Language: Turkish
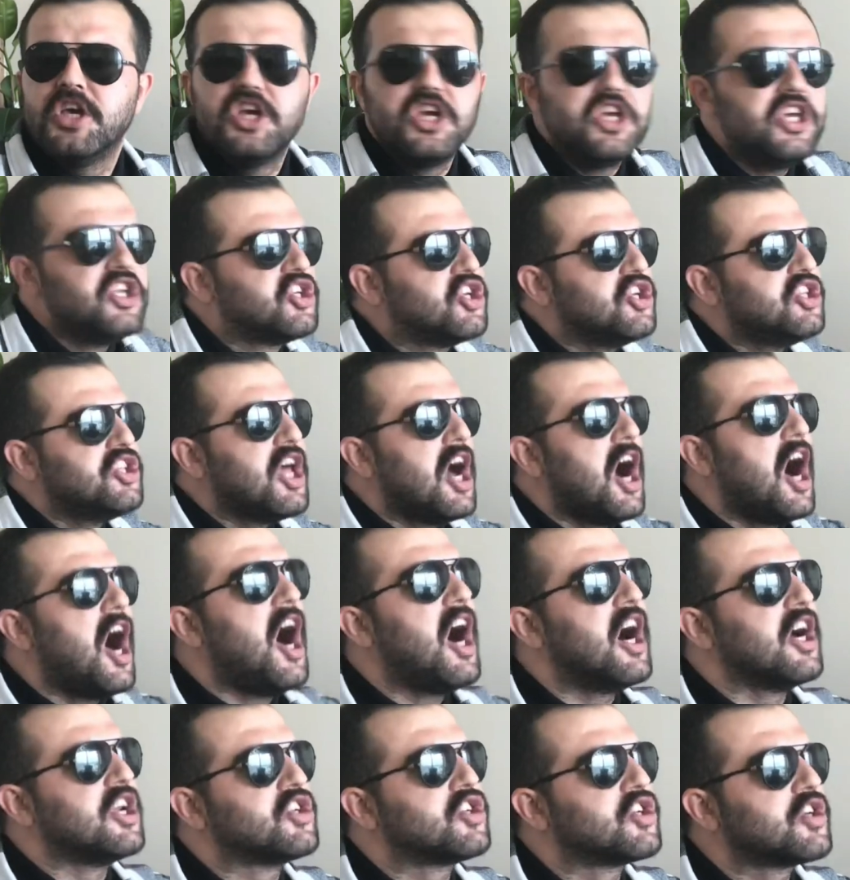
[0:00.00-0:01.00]
içinde
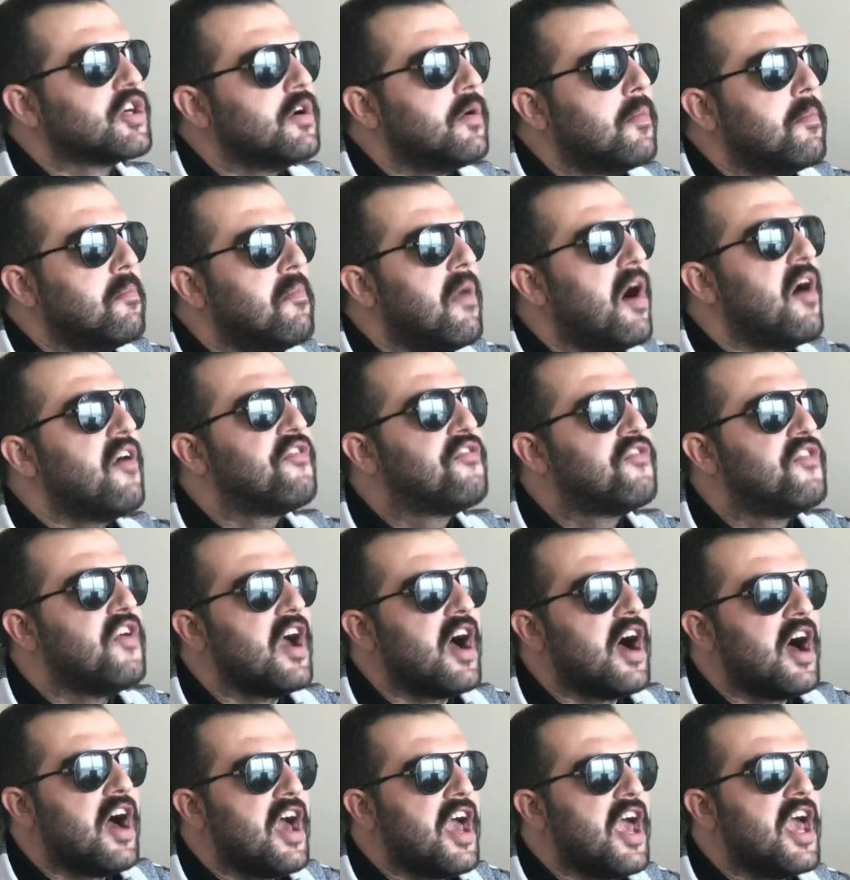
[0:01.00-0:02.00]
aşk,
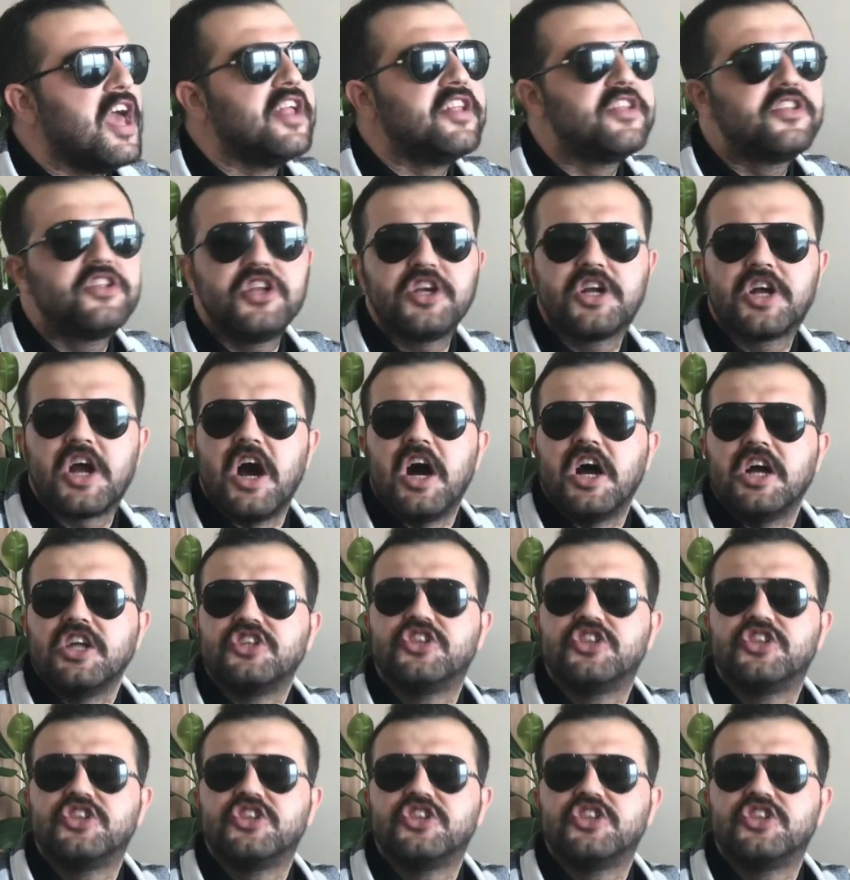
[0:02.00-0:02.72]
mafya, entrika,